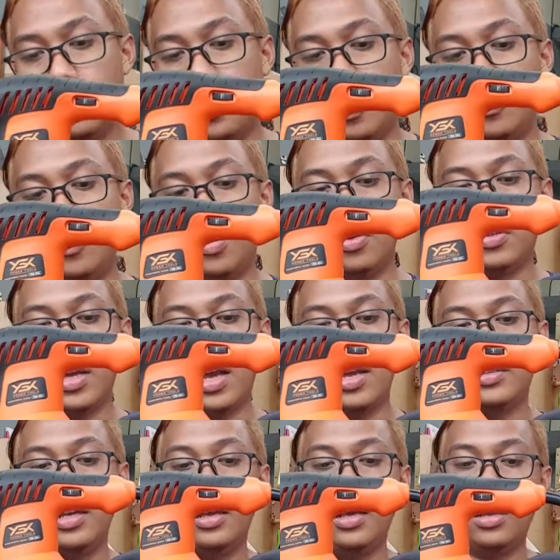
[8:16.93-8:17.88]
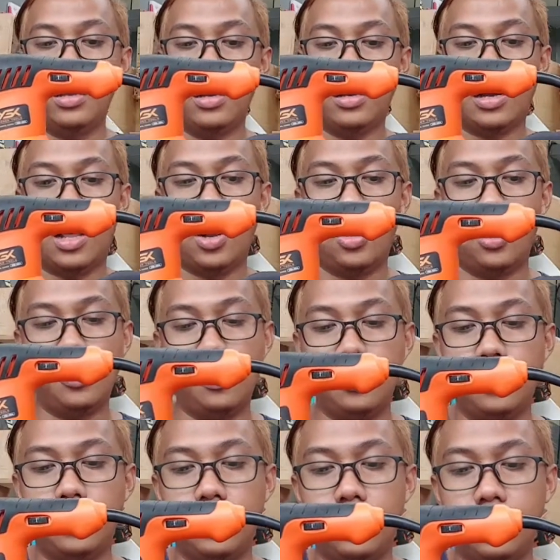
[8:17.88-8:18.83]
ya menurut saya sih
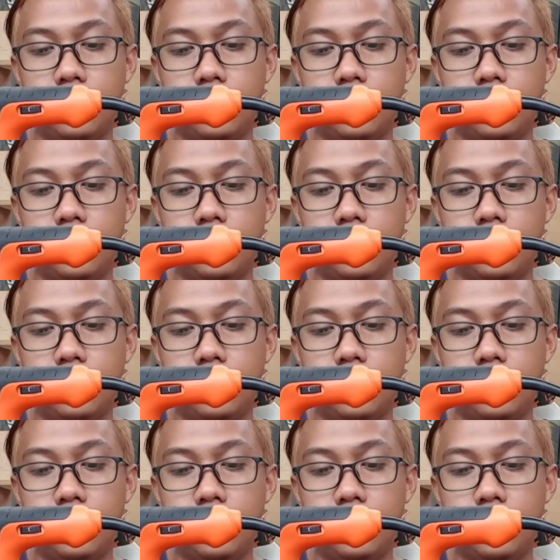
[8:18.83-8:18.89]
kalau